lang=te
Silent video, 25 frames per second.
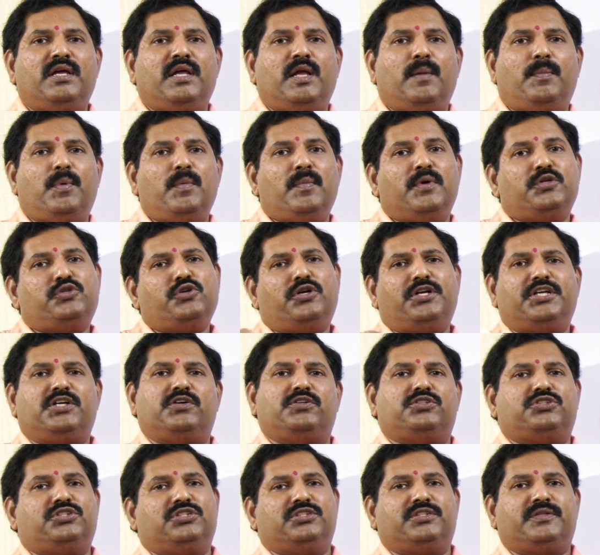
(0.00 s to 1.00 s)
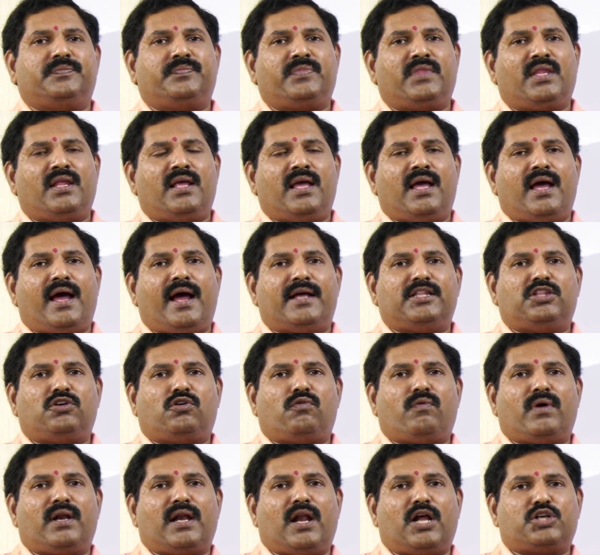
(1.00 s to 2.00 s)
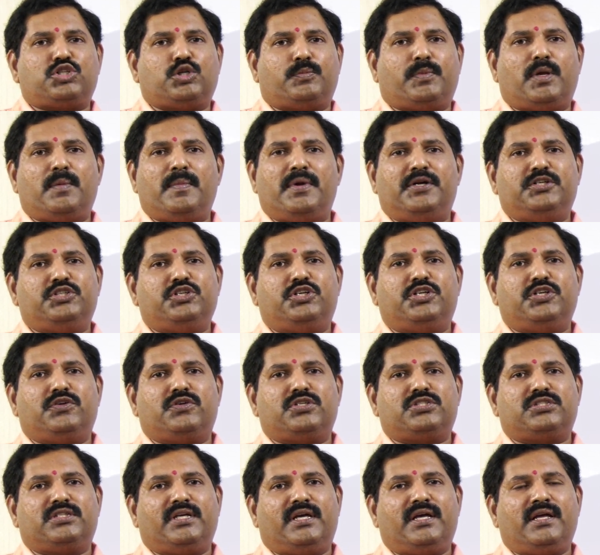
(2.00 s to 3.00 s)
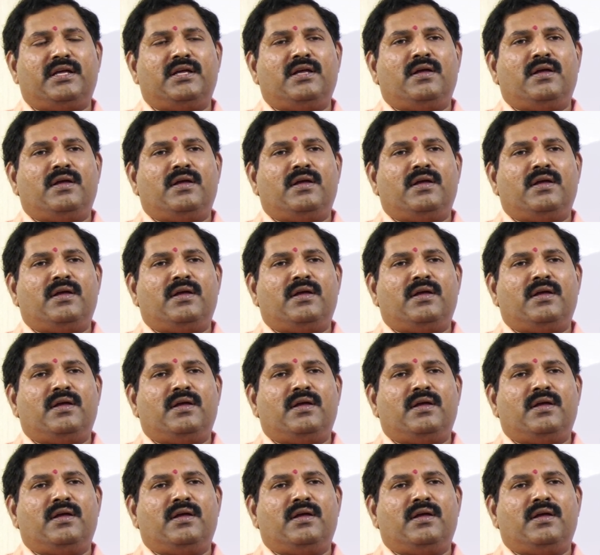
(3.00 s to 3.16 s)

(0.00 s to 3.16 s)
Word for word: ఇప్పుడు మెచ్యూరిటీకి వచ్చింది అయితే ఒక వన్ లక్ష రూపాయలు మెచ్యూరిటీ వస్తే